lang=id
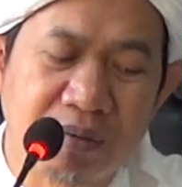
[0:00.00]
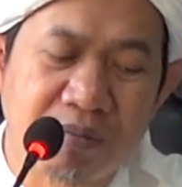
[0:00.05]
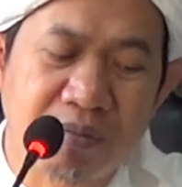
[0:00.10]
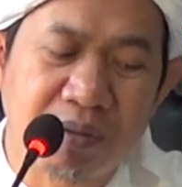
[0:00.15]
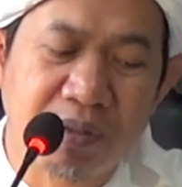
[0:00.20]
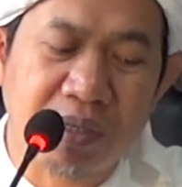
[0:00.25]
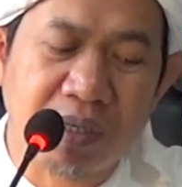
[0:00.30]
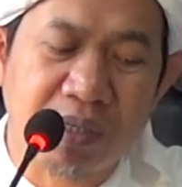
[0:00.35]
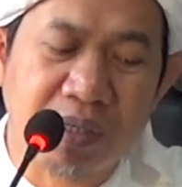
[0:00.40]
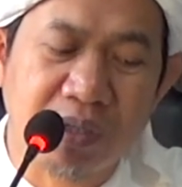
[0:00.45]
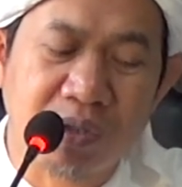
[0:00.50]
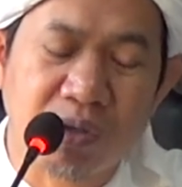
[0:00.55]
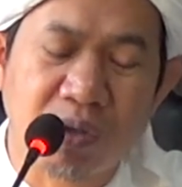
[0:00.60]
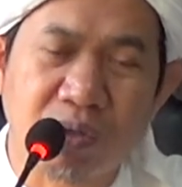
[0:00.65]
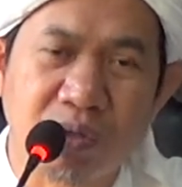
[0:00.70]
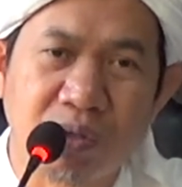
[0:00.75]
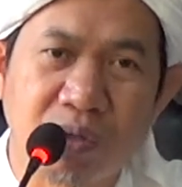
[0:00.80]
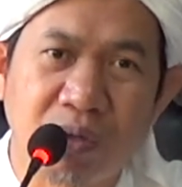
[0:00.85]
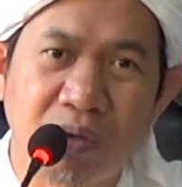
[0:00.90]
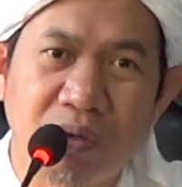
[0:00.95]
Bisa
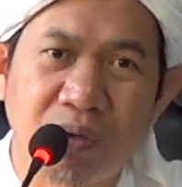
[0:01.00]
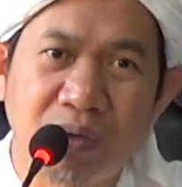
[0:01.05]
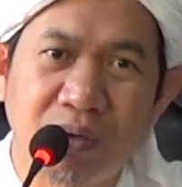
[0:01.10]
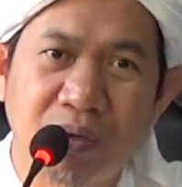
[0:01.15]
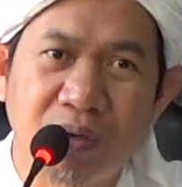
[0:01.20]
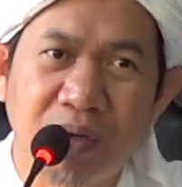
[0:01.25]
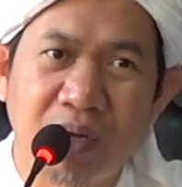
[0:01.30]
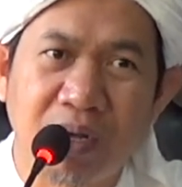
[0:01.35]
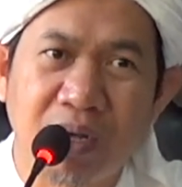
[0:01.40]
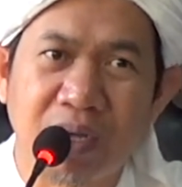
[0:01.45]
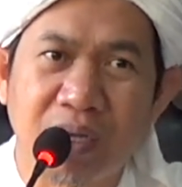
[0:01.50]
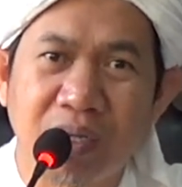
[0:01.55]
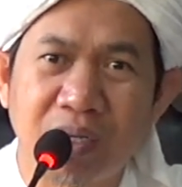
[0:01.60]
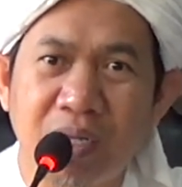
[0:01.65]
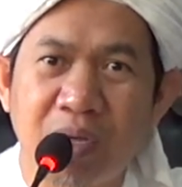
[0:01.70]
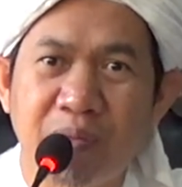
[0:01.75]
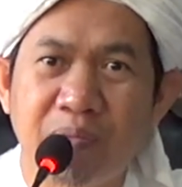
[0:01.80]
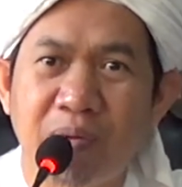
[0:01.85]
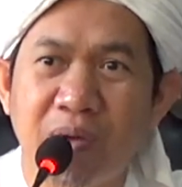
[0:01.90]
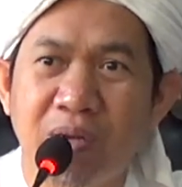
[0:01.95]
dicontoh.
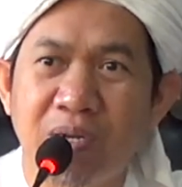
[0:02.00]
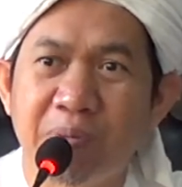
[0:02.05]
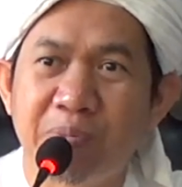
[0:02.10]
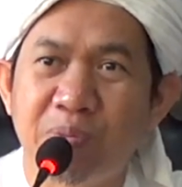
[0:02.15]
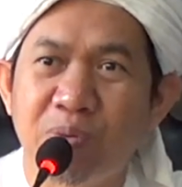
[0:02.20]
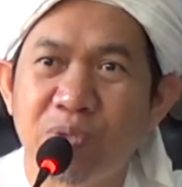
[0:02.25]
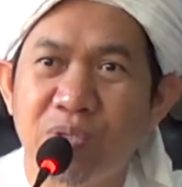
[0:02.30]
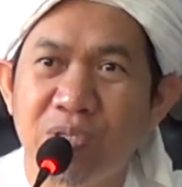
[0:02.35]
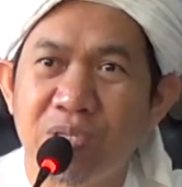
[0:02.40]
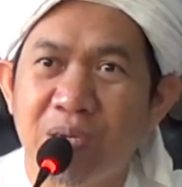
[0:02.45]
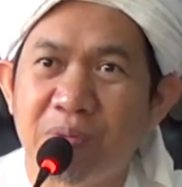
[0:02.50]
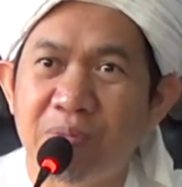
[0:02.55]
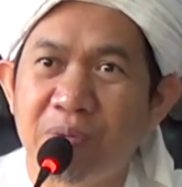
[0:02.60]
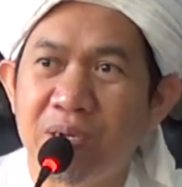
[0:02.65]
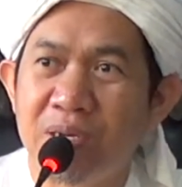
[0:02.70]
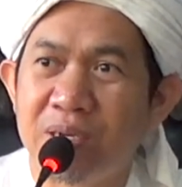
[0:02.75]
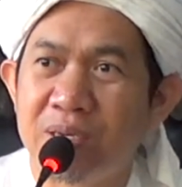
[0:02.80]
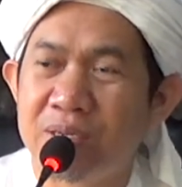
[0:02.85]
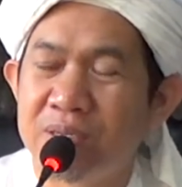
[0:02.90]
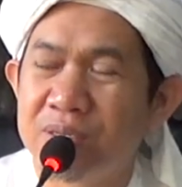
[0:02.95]
Akhirnya apa? Dipuji
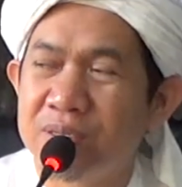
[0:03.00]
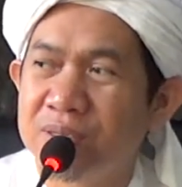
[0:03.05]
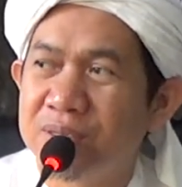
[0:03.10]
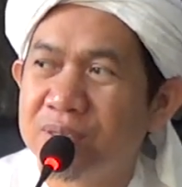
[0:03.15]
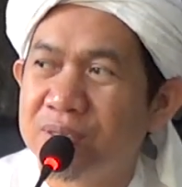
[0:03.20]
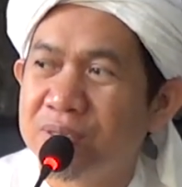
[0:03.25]
sama